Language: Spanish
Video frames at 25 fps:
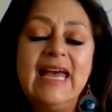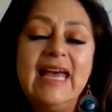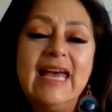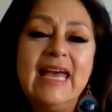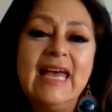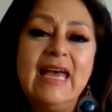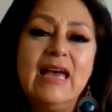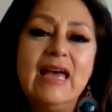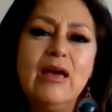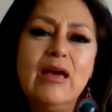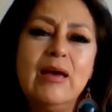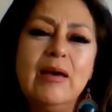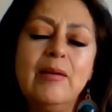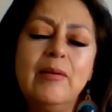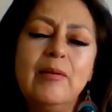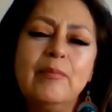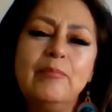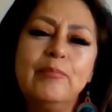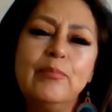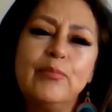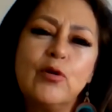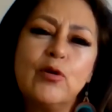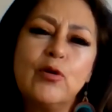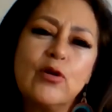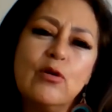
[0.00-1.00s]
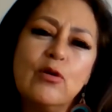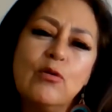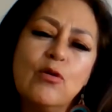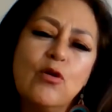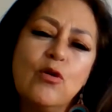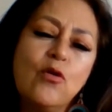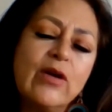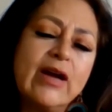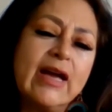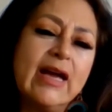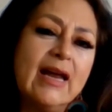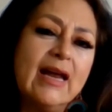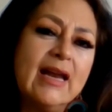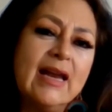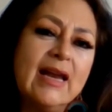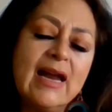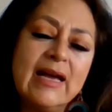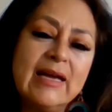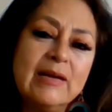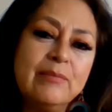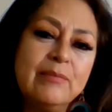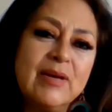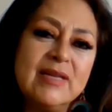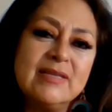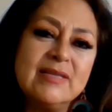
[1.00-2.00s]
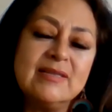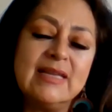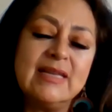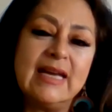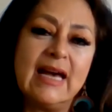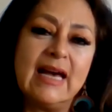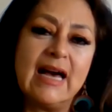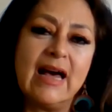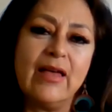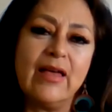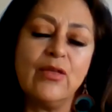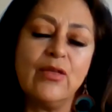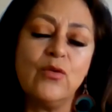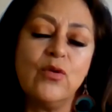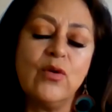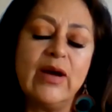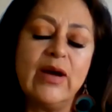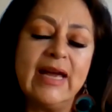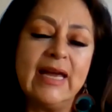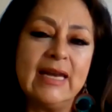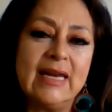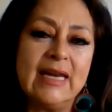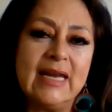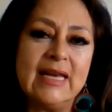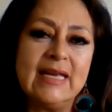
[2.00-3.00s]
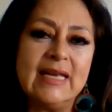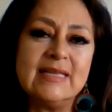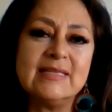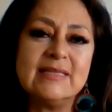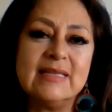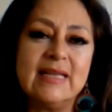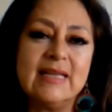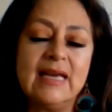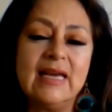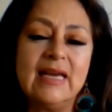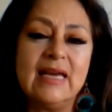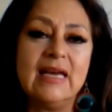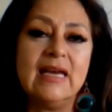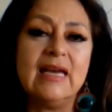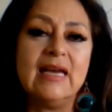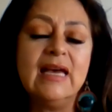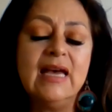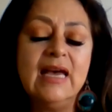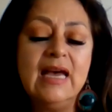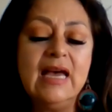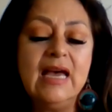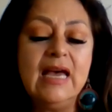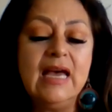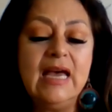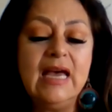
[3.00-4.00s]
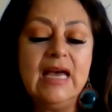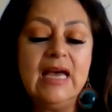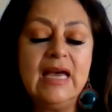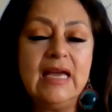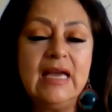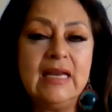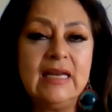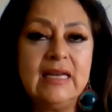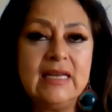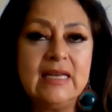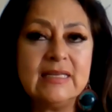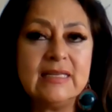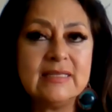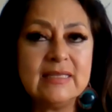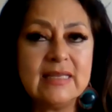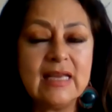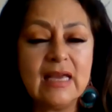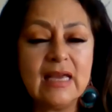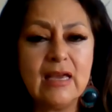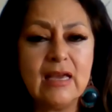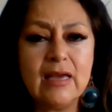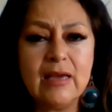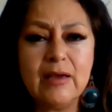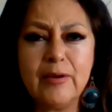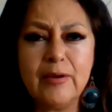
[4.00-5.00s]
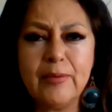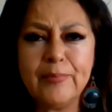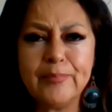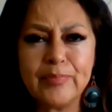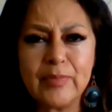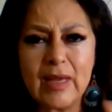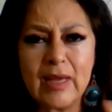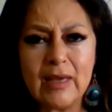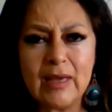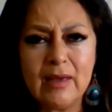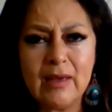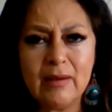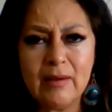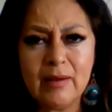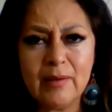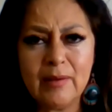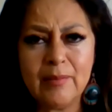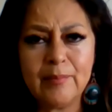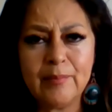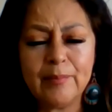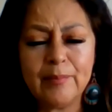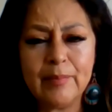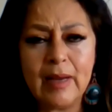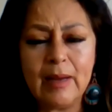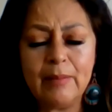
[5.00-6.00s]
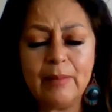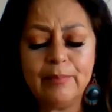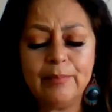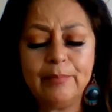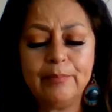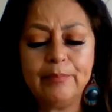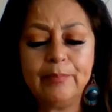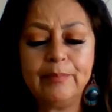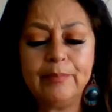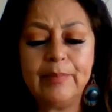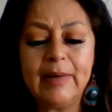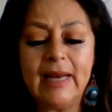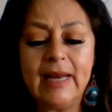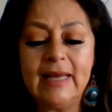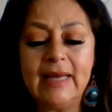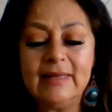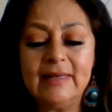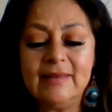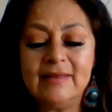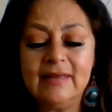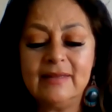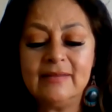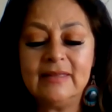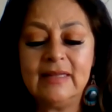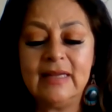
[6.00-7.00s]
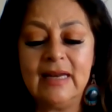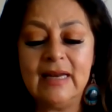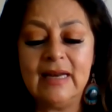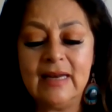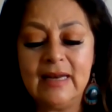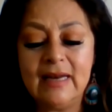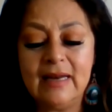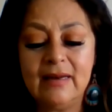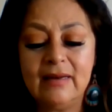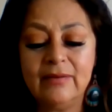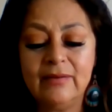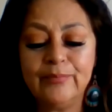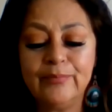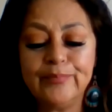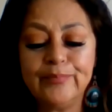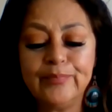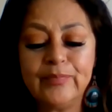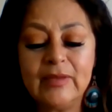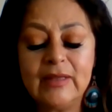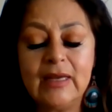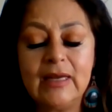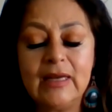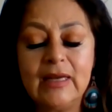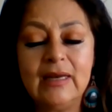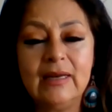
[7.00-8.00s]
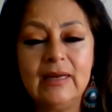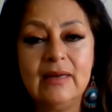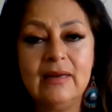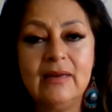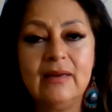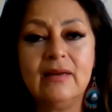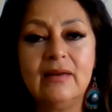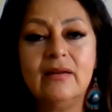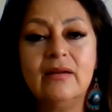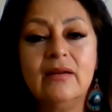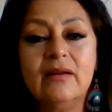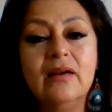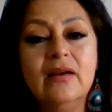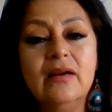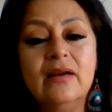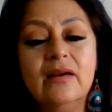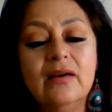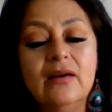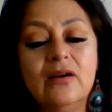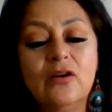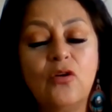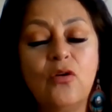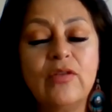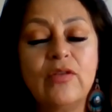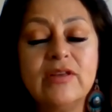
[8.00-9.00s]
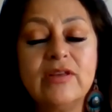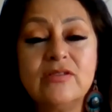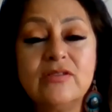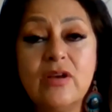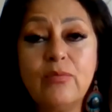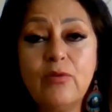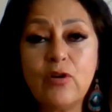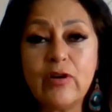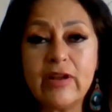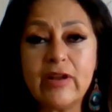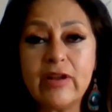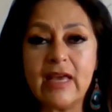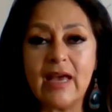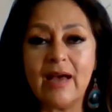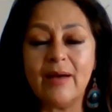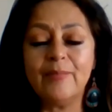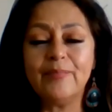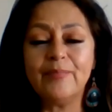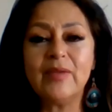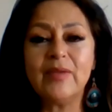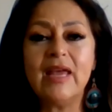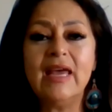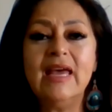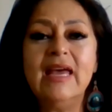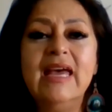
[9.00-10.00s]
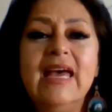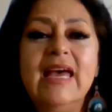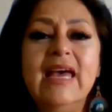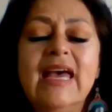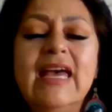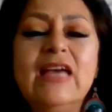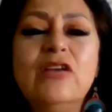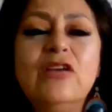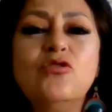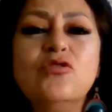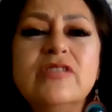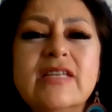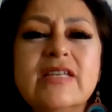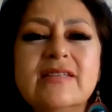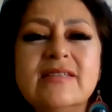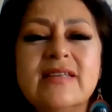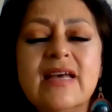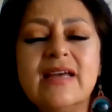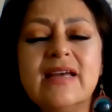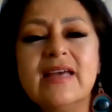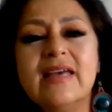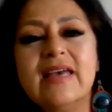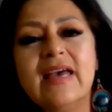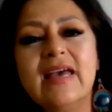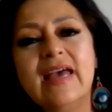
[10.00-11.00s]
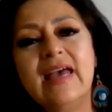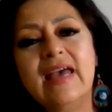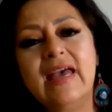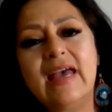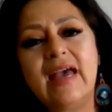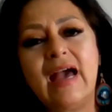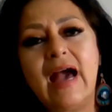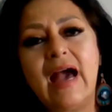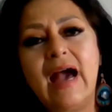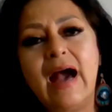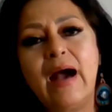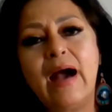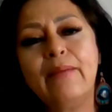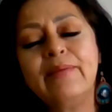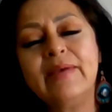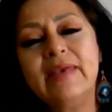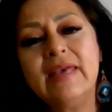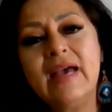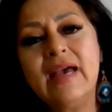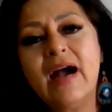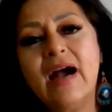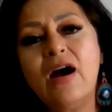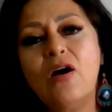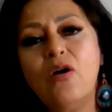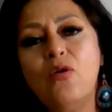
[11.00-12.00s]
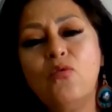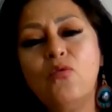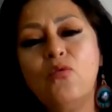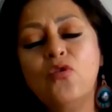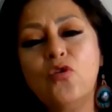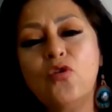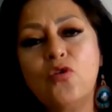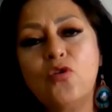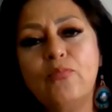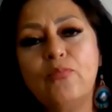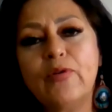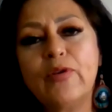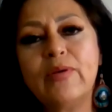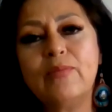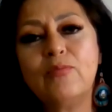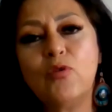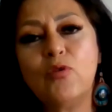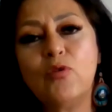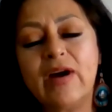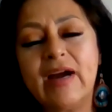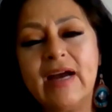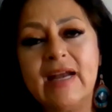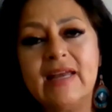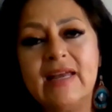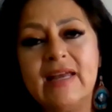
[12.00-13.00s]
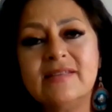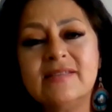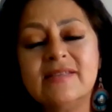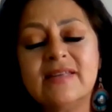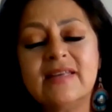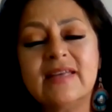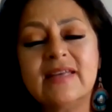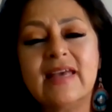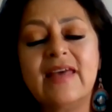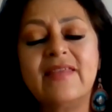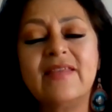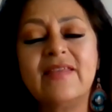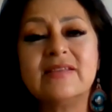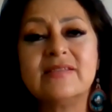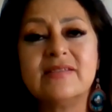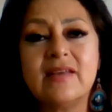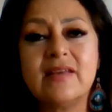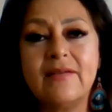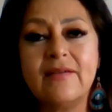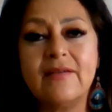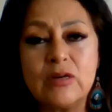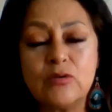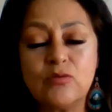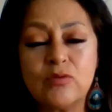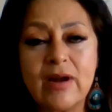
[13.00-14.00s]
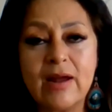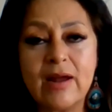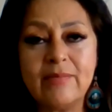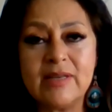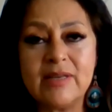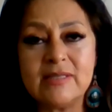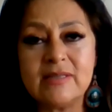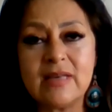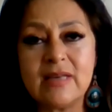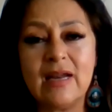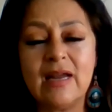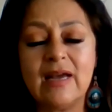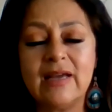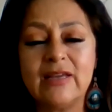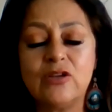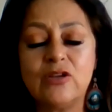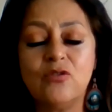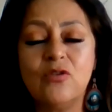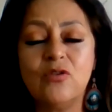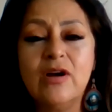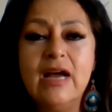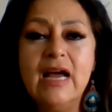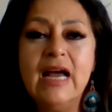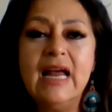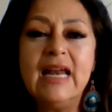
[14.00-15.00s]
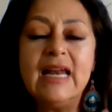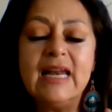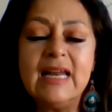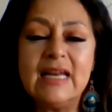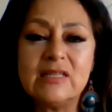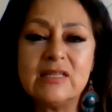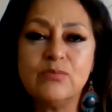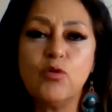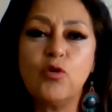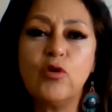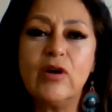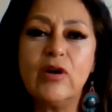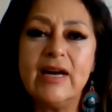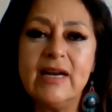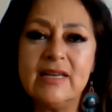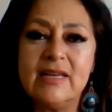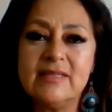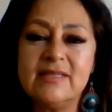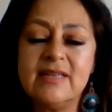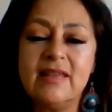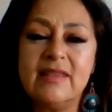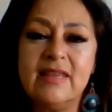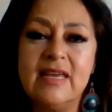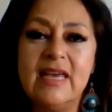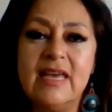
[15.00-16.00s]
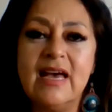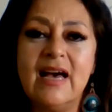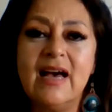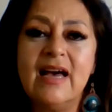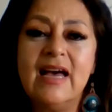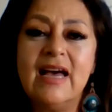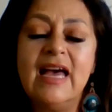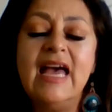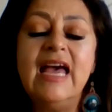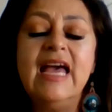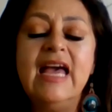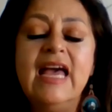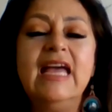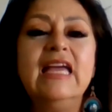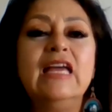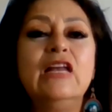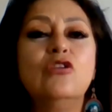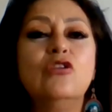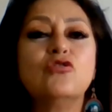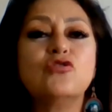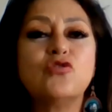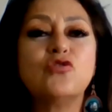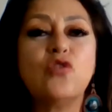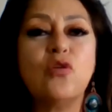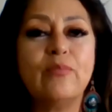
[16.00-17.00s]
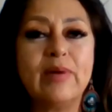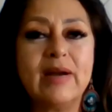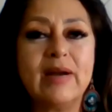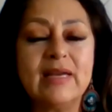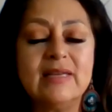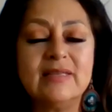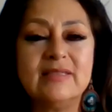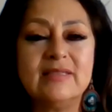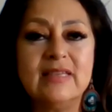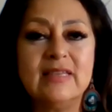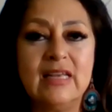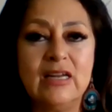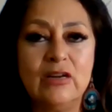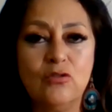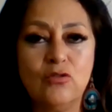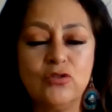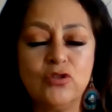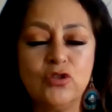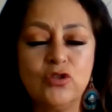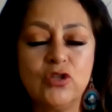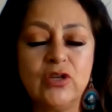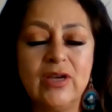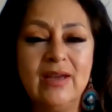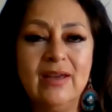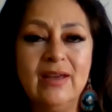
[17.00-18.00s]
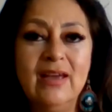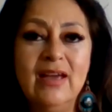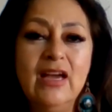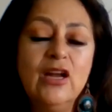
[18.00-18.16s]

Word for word: Eh, por lo que él ha investigado en este, en este plate eh, del, del Codice Borgia, ellos dicen que había un grupo de mujeres que danzaban una vez al año, las mujeres de día y los hombres de noche.